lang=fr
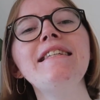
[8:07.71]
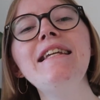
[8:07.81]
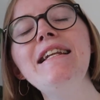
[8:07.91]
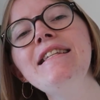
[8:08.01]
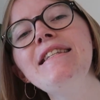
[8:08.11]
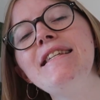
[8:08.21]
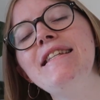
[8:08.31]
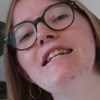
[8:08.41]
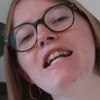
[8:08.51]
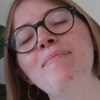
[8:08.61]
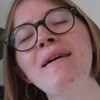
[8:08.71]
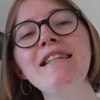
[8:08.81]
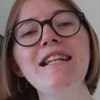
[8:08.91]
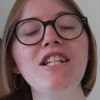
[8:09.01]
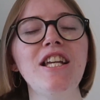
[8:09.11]
qui laissait déjà
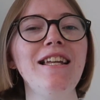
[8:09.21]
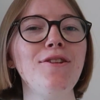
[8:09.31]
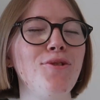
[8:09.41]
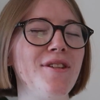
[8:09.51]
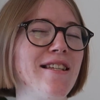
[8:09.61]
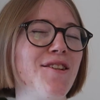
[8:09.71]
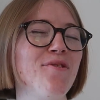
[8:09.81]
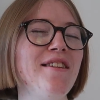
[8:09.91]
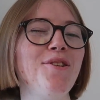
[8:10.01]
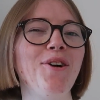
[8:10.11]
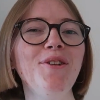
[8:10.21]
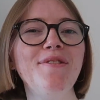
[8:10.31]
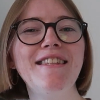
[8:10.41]
présager de ses envies de grande